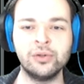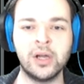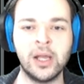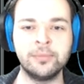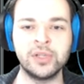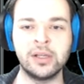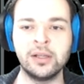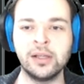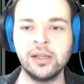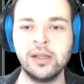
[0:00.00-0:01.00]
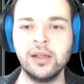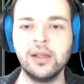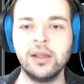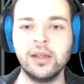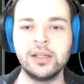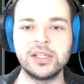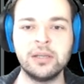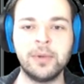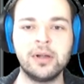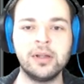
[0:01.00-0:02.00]
hype şekilde.
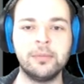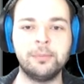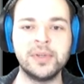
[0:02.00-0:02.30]
Şimdi bakalım